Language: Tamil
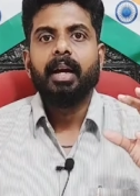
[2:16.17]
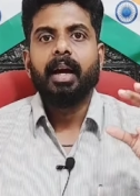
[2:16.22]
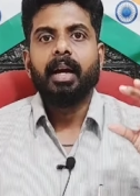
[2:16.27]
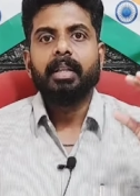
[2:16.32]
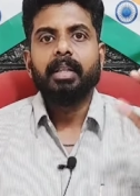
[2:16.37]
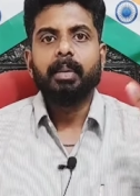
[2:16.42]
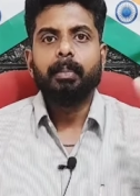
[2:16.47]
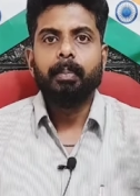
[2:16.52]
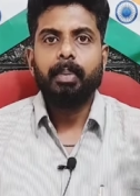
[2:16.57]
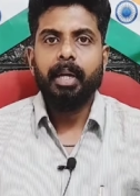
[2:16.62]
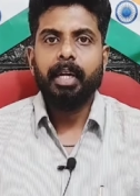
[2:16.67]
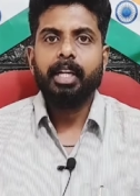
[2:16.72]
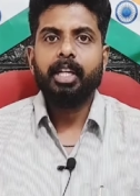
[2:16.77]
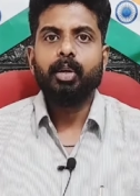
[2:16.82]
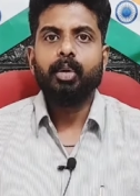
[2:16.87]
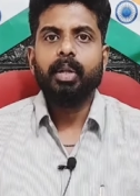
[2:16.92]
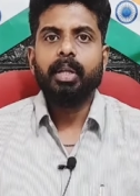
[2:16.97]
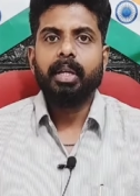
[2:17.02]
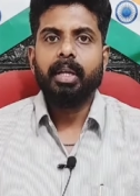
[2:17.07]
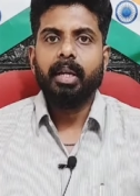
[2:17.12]
அந்த
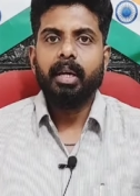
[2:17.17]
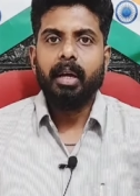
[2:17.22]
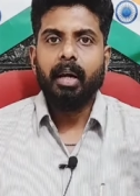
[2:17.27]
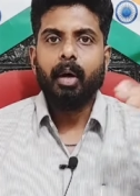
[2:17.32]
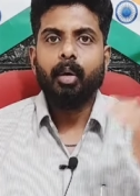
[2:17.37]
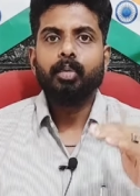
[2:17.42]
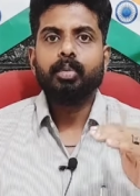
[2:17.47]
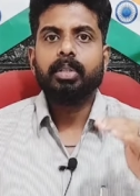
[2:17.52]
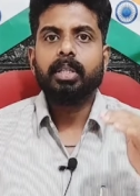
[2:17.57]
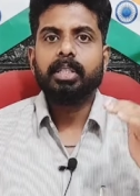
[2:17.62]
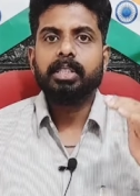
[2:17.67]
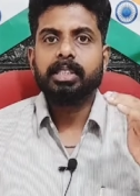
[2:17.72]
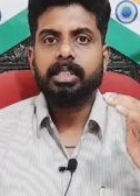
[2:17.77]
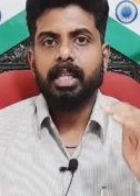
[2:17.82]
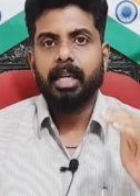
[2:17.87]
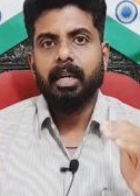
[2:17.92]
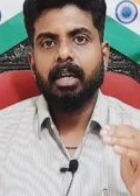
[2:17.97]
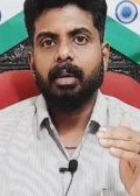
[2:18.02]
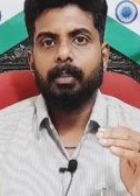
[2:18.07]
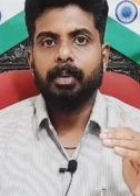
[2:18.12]
பிளட்டோடைய அவுட்டர்
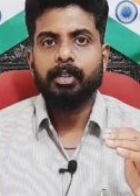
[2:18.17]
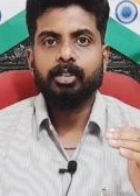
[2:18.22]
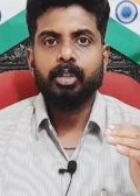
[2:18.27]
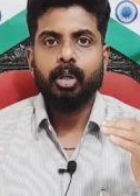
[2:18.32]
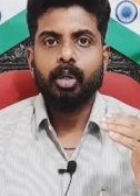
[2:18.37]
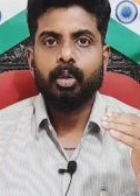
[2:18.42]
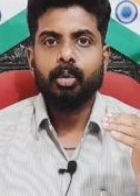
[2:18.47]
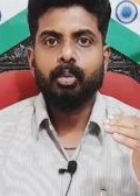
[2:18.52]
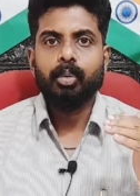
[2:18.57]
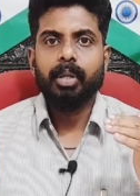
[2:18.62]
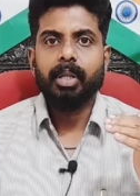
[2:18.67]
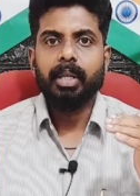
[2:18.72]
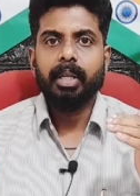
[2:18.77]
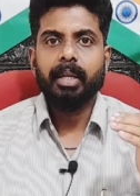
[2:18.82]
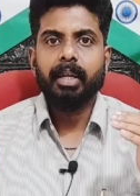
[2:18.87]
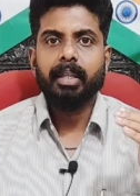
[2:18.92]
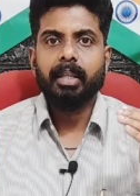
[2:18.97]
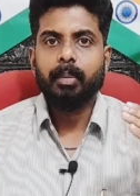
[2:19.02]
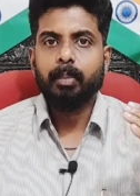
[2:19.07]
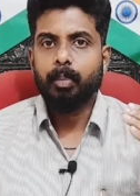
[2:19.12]
ஸ்கல் அப்படின்னு சொல்லக்கூடிய
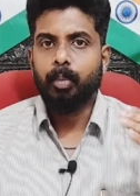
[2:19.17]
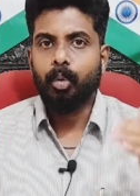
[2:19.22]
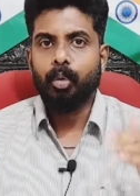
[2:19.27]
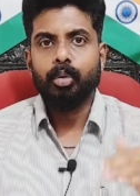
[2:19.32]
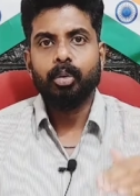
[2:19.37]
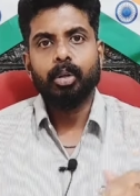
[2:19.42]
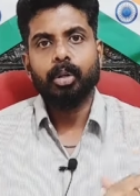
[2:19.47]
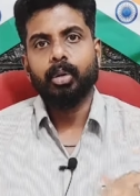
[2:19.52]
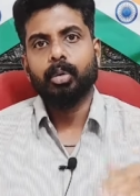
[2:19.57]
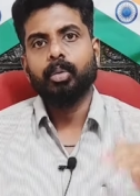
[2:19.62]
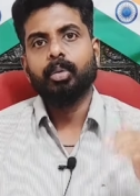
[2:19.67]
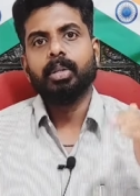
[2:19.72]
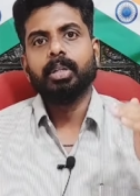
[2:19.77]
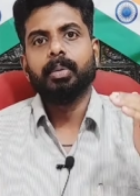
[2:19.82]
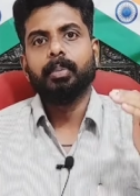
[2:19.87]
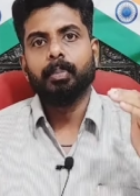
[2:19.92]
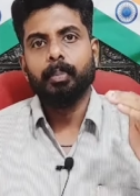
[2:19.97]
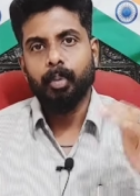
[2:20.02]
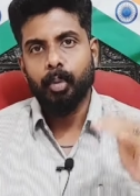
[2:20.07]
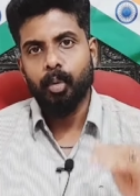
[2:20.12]
அந்த போன் இருக்கும்
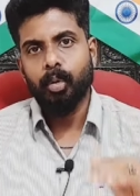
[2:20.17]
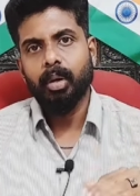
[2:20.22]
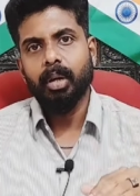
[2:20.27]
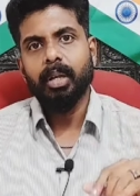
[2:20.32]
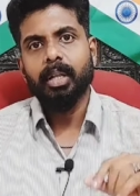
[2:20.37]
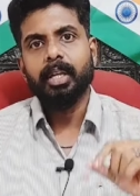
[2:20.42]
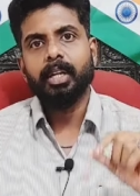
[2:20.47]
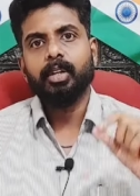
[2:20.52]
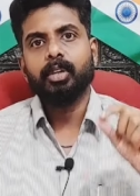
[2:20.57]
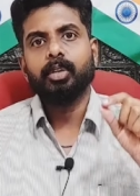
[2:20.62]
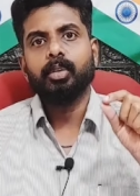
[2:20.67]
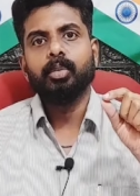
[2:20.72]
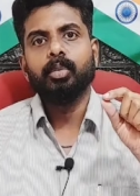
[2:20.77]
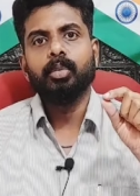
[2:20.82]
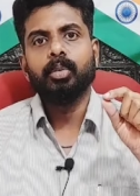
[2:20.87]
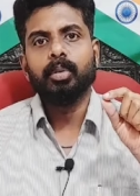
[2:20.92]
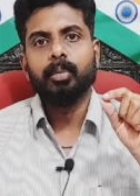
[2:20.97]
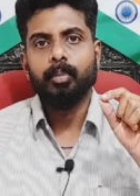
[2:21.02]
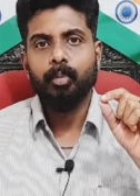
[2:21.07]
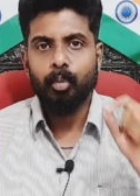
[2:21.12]
அந்த போனில்
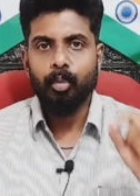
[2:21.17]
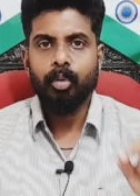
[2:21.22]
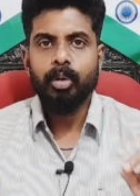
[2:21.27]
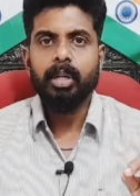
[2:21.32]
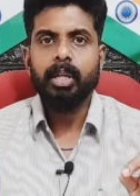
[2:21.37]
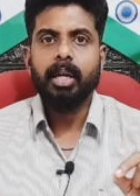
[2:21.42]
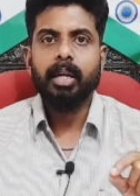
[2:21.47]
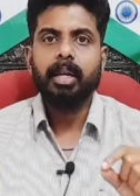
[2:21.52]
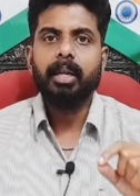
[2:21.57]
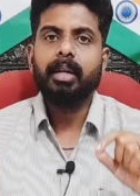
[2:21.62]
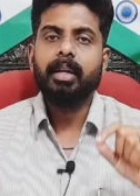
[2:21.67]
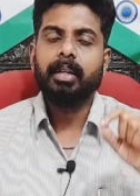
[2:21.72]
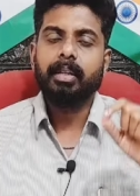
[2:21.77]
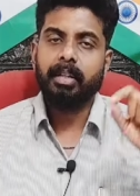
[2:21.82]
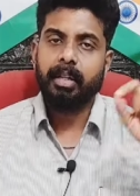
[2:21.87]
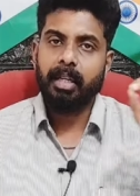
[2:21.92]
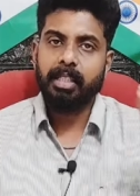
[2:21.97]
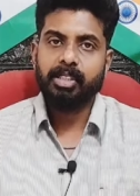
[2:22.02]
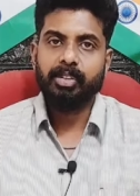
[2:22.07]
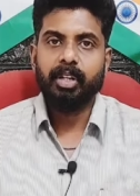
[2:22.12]
இருந்தும் ஒரு மூணு நாளாக
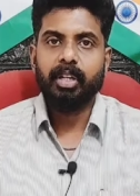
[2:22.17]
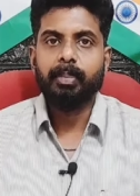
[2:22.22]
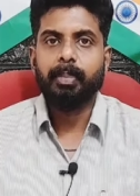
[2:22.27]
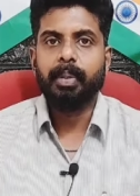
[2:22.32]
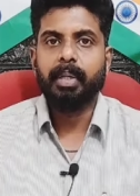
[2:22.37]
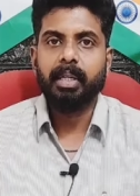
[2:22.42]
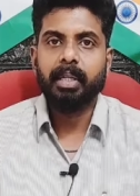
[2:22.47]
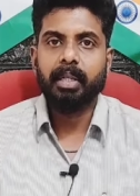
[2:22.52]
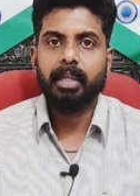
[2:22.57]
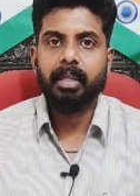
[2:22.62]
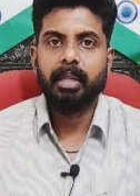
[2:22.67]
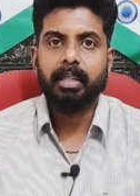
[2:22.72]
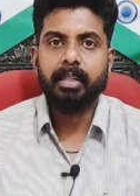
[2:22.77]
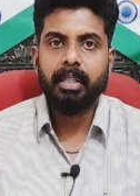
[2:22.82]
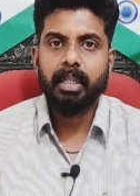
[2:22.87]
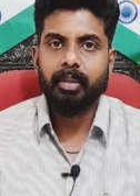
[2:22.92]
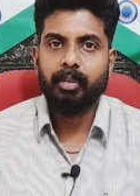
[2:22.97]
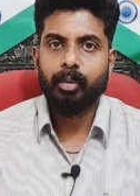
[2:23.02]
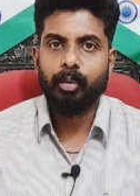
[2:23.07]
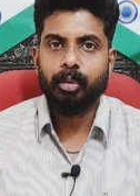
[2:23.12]
ரத்தக்கசி கசி ஏற்பட்டிருக்குன்ற
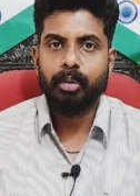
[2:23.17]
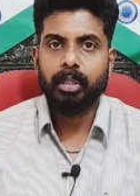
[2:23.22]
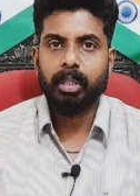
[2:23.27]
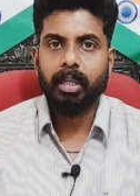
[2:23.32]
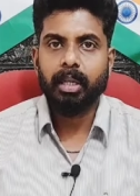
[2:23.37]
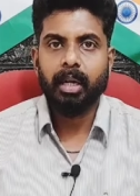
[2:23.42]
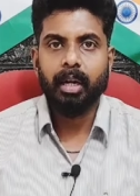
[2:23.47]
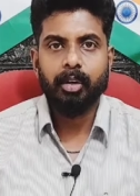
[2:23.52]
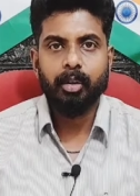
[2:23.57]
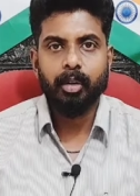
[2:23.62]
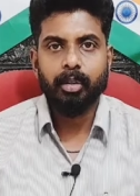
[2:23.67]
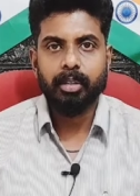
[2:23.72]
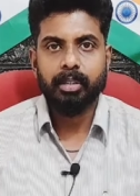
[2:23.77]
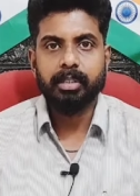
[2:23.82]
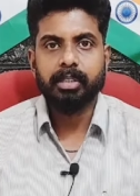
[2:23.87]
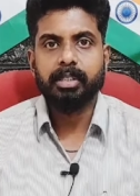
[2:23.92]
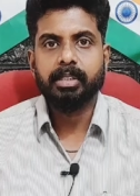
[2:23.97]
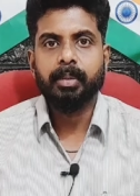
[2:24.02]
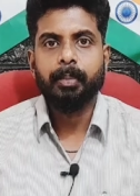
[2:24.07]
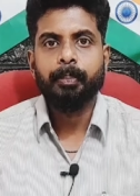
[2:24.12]
தகவல் கொடுத்துருக்குறாங்க
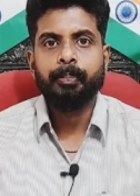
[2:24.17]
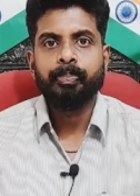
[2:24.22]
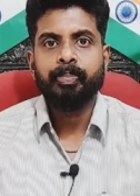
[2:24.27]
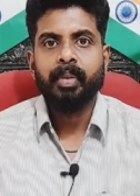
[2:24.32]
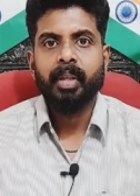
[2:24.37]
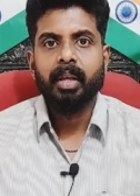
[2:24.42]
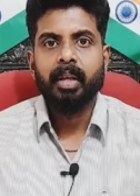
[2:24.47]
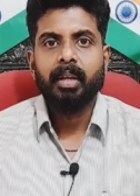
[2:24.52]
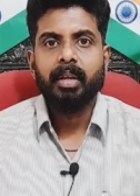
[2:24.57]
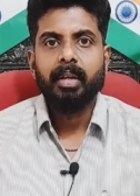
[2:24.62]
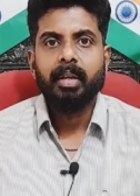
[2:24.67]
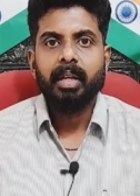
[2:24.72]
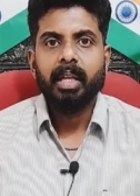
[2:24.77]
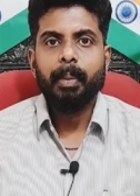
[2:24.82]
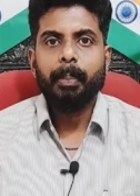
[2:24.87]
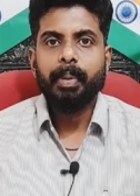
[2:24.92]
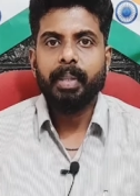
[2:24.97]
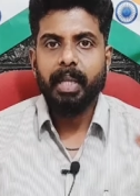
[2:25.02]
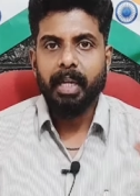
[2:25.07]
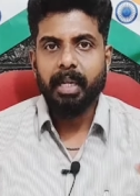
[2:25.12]
டாக்டர்ஸ்
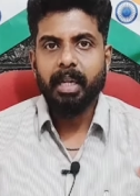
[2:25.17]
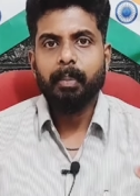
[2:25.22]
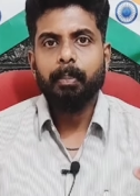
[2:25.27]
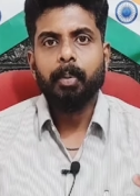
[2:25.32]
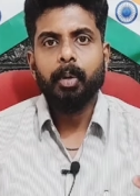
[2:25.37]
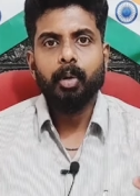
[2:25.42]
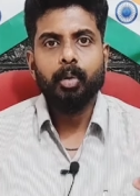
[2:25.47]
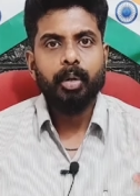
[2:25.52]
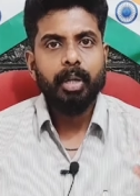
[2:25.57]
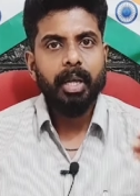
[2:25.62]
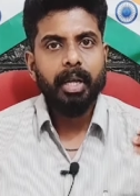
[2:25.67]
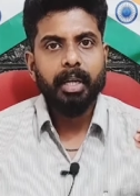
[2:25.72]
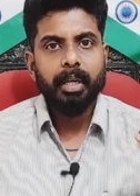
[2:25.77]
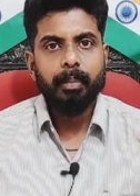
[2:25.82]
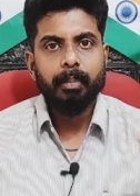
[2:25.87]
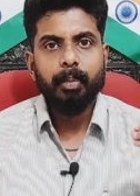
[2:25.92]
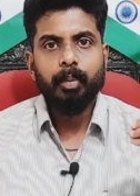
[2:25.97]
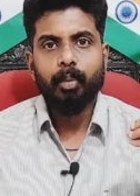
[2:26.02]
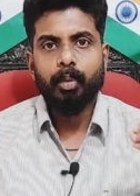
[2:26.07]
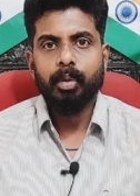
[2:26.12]
இப்போ இது என்ன பண்ணணும்
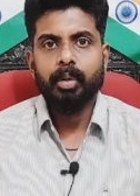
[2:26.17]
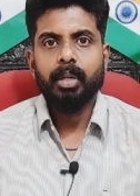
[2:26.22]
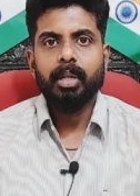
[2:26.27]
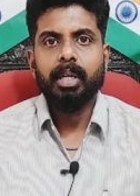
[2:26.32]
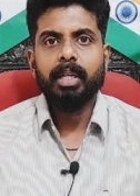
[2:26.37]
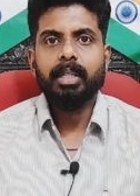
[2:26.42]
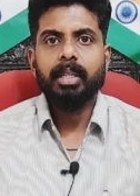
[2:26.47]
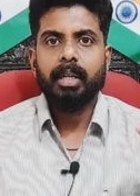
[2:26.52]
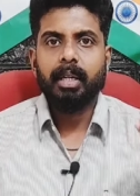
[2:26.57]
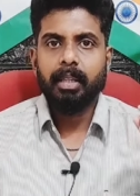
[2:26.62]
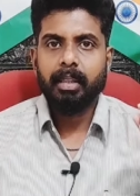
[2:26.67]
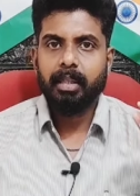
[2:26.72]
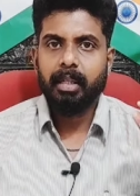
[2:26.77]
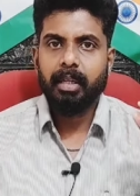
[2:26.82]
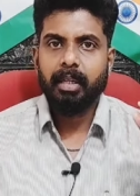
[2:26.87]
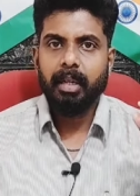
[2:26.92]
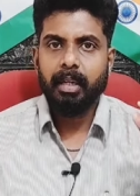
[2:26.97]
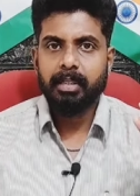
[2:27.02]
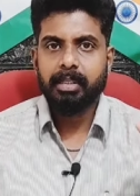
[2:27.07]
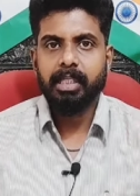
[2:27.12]
கேட்டப்போ ஒன்றும் இல்லை அந்த ரத்த
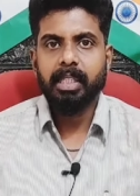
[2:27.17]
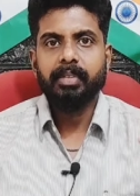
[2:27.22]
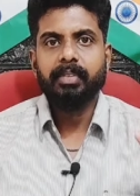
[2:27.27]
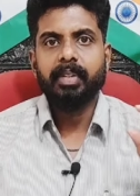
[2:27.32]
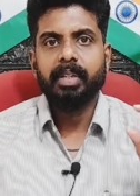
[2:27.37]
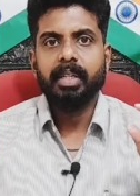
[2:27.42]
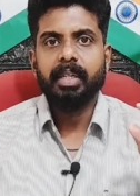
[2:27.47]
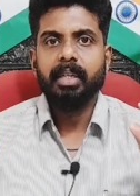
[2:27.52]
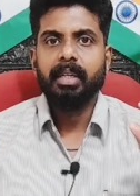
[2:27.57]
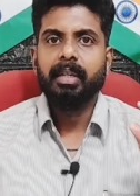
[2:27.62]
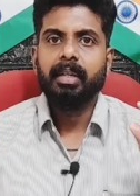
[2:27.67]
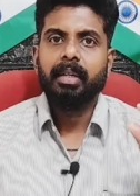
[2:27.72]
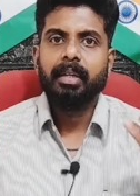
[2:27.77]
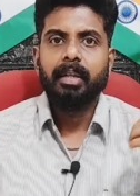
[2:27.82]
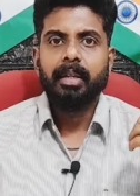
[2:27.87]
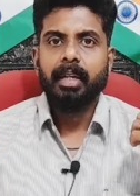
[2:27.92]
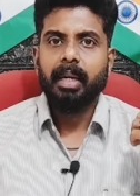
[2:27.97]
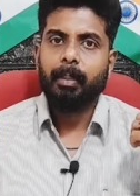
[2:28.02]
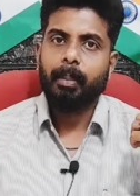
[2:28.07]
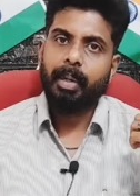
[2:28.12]
கசிவை
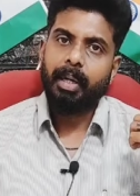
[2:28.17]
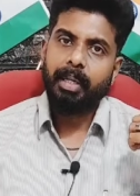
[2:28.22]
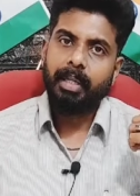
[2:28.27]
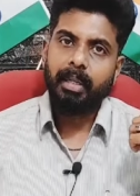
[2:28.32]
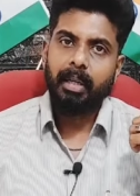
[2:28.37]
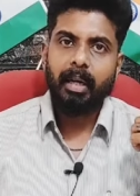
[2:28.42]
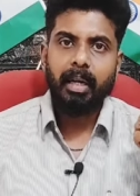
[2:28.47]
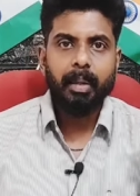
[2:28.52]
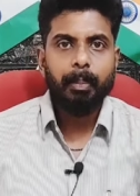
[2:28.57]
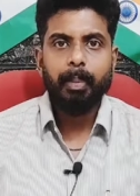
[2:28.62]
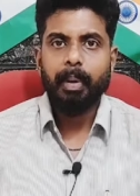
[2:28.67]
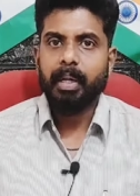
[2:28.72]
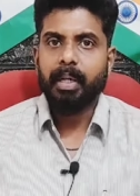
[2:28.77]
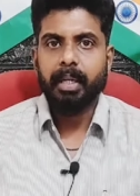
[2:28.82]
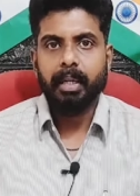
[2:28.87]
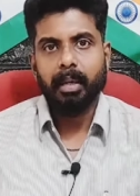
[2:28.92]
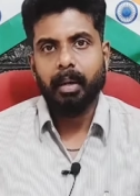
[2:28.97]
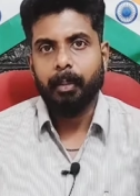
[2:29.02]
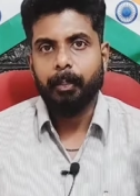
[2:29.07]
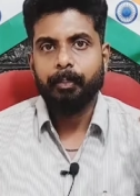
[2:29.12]
நம்ம இன்டர்னலாக
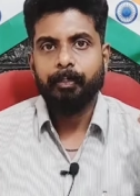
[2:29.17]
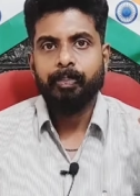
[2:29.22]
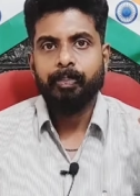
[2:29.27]
நிப்பாட்டிக்கலாம்